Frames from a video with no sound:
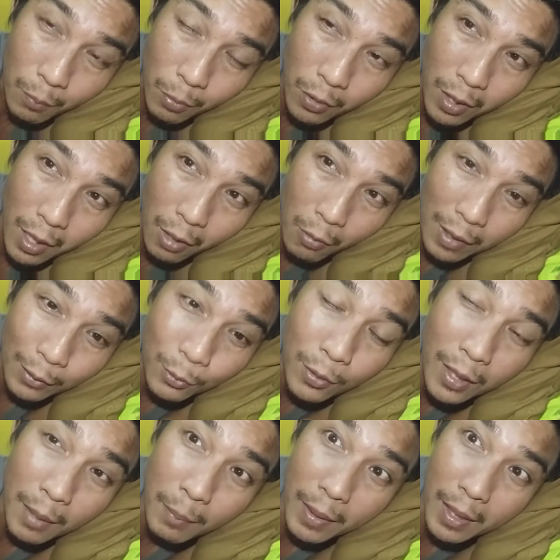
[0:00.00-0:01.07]
punya
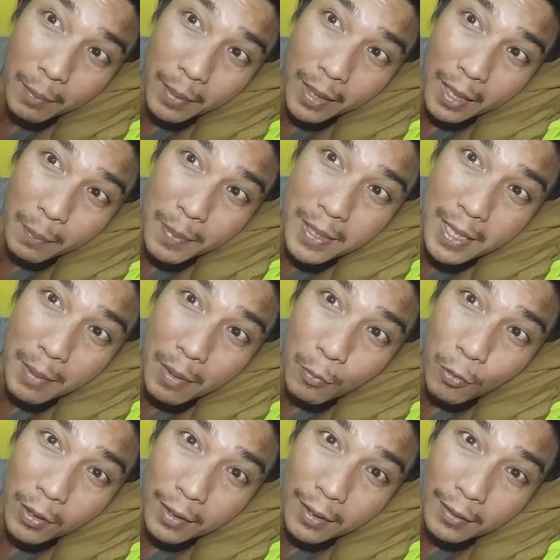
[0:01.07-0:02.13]
waktu yang benar-benar bisa
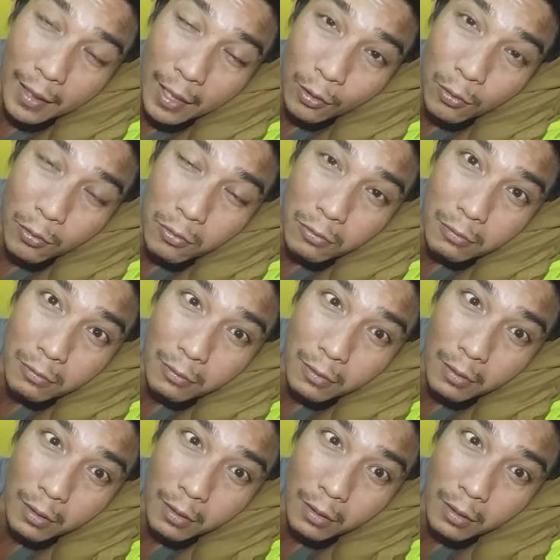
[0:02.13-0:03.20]
membuat kita itu
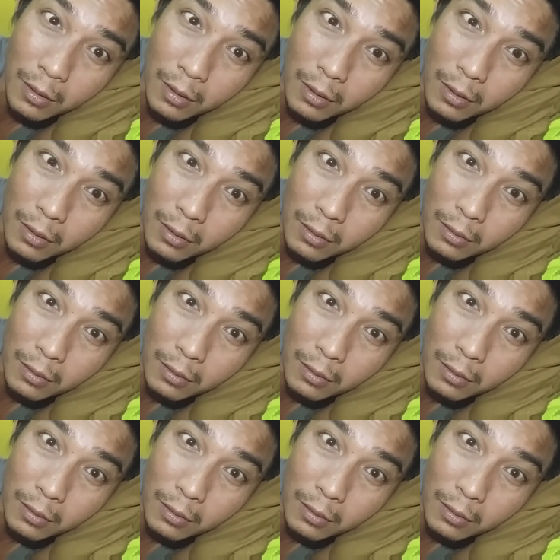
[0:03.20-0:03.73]
uh,